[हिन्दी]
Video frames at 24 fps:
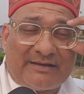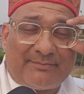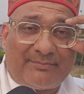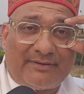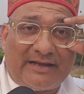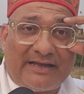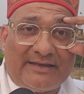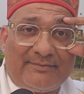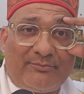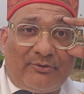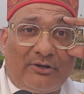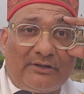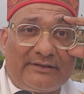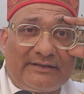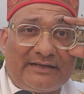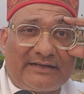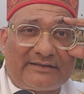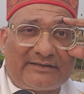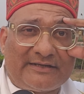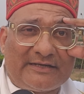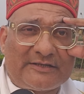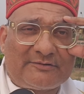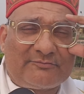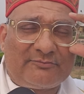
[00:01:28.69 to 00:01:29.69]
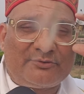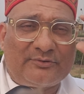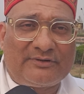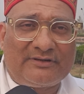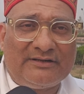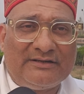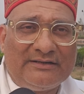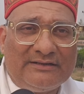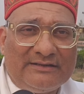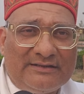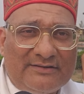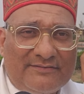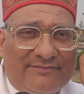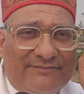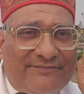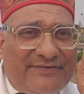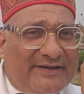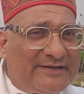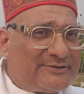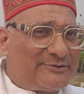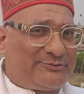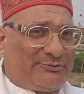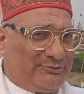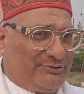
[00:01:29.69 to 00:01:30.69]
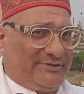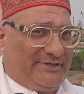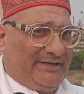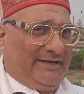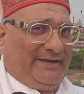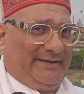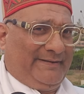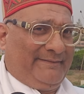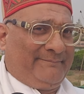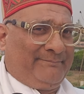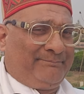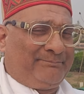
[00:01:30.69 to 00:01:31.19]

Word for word: आप आईबॉल देखते हैं तो वो फिक्स होती है